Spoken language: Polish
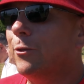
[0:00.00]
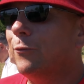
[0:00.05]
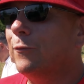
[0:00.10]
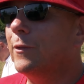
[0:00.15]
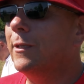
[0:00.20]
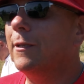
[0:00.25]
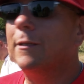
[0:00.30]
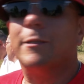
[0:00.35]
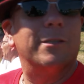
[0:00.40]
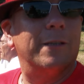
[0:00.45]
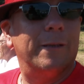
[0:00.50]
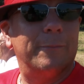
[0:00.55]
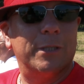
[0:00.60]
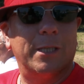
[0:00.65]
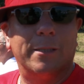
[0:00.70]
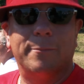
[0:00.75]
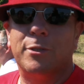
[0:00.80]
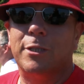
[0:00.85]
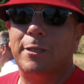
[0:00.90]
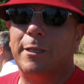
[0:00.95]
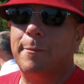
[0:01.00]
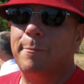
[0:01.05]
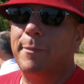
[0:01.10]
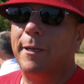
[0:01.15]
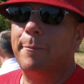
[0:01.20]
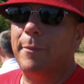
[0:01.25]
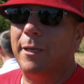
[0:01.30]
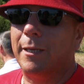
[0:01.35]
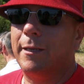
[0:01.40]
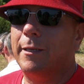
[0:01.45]
to widać na przykład przy
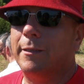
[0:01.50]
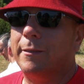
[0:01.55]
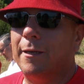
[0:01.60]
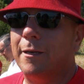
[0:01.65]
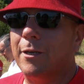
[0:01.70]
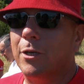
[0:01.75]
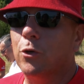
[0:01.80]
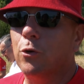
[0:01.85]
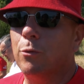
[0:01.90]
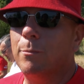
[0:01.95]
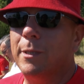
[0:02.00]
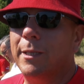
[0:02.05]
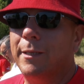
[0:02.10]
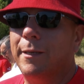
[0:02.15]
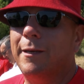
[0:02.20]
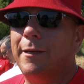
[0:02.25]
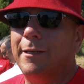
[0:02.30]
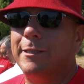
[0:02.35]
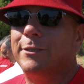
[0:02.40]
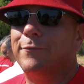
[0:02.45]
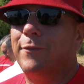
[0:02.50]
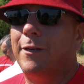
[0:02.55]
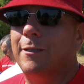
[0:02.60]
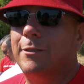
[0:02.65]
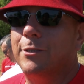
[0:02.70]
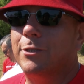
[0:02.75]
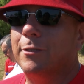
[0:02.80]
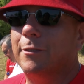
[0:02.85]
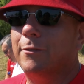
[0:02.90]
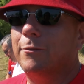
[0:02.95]
hipermarketach, gumy na
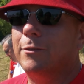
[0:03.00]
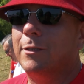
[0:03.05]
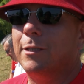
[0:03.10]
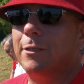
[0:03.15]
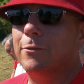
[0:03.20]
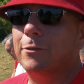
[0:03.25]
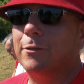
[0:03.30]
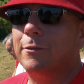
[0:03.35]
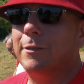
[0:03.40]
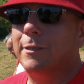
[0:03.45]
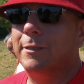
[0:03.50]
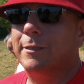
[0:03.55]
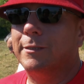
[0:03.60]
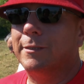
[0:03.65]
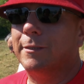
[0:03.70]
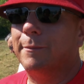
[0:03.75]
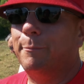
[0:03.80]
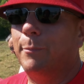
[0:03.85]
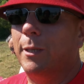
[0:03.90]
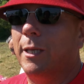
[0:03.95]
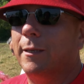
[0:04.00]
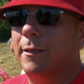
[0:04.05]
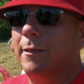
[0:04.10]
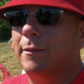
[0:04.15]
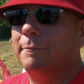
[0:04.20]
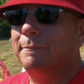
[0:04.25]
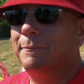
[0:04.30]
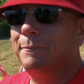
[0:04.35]
asfalcie, no tego to jest plaga